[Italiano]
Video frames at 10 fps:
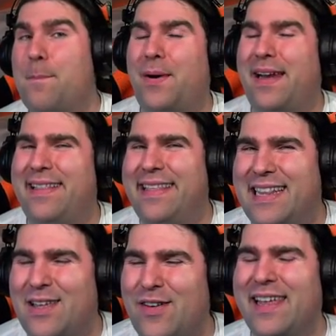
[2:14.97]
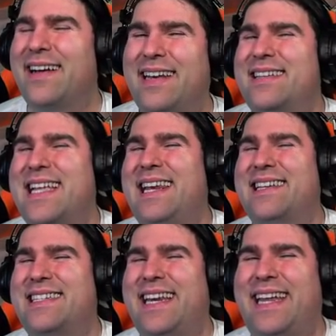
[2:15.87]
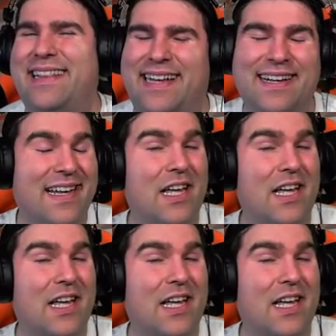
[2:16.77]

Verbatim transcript: prendetevi la stella segreta.